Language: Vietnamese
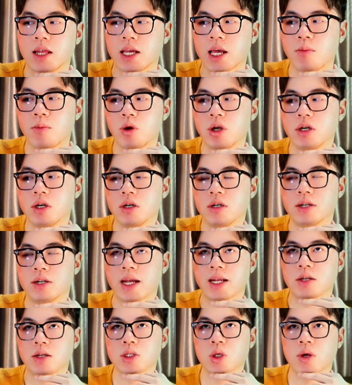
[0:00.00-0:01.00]
Thì cái mùi hương
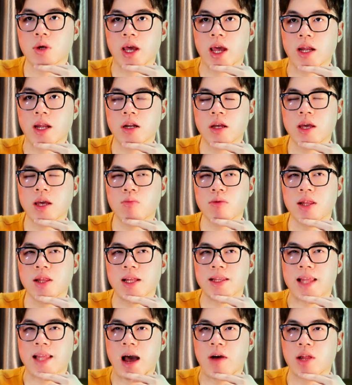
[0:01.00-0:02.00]
này nó xuất hiện, nó giống như
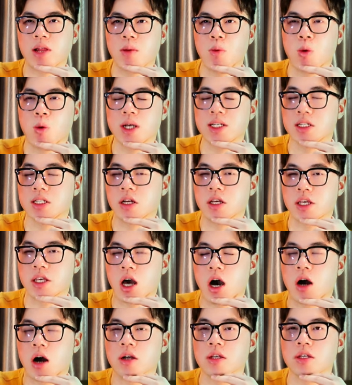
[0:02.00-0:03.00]
là tạo thêm một cái sự lựa
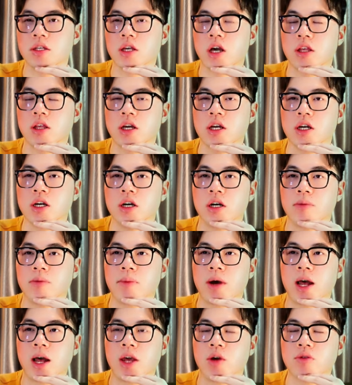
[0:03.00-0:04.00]
chọn cho những người
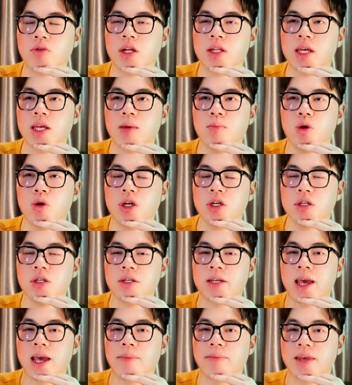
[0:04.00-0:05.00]
mà yêu thích cái mùi
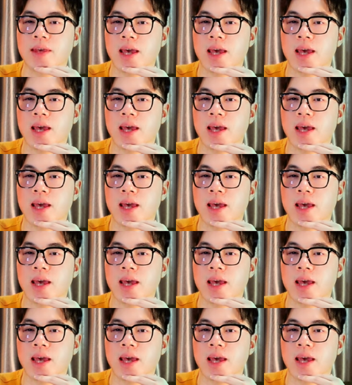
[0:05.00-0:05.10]
hương cam